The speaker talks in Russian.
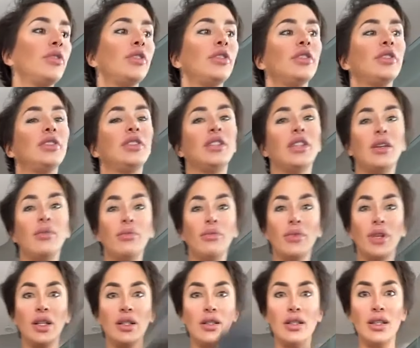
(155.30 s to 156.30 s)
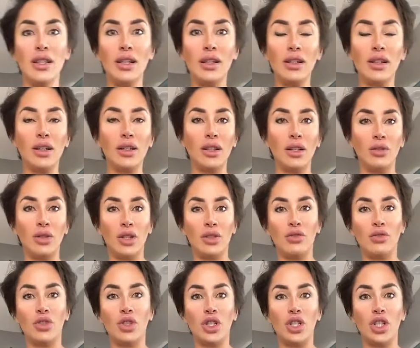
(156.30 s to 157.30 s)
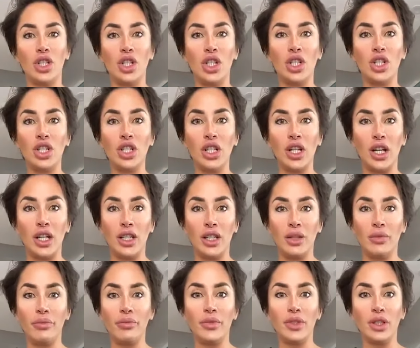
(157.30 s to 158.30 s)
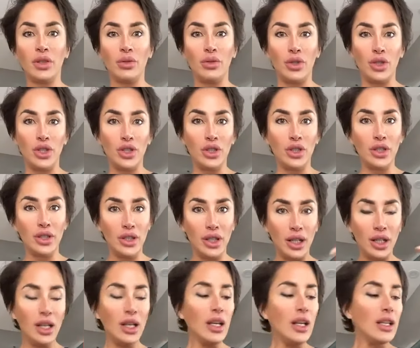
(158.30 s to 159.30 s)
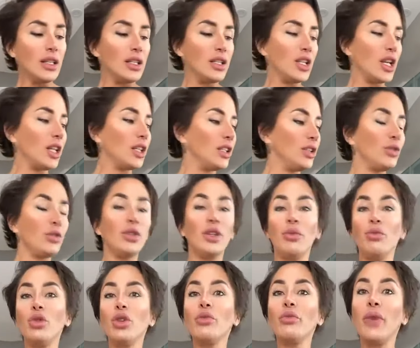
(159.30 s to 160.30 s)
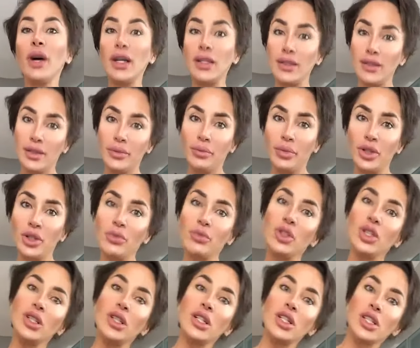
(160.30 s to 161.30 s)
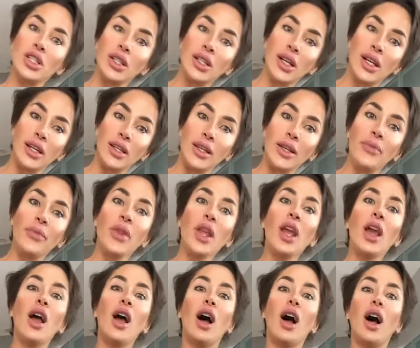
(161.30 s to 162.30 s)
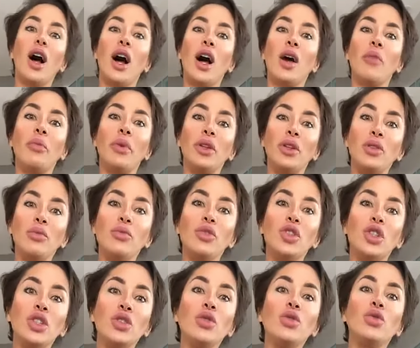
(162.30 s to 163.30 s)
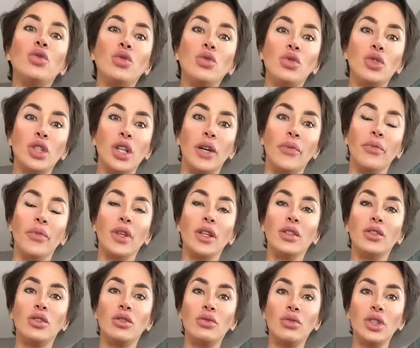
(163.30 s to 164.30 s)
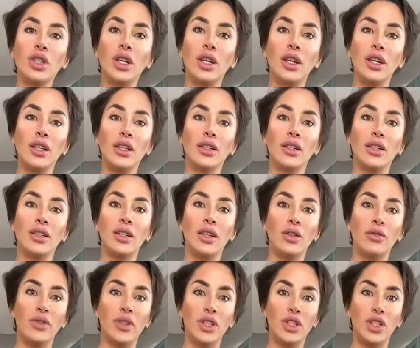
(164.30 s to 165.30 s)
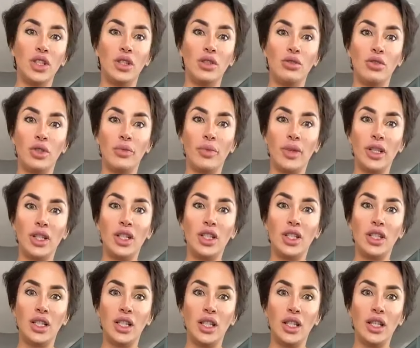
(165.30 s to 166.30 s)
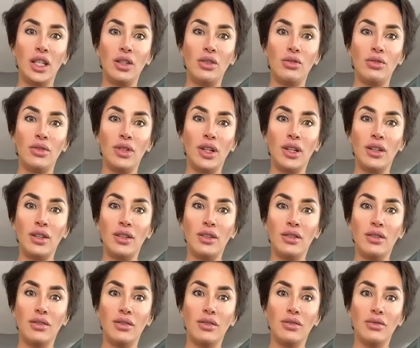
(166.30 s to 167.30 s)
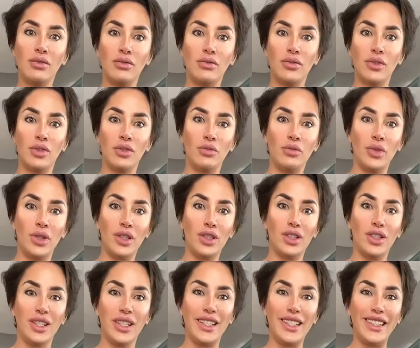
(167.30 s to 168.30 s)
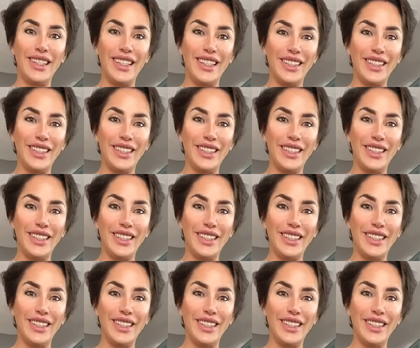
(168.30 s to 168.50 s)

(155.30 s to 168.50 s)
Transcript: в самом конце, когда у нас уже жиросжигание закончилось, да, сначала идет набор массы, потом жиросжигание, а потом уже идет сушка. Сушка – это когда у вас жира уже практически нету, да, ну вот, у меня жира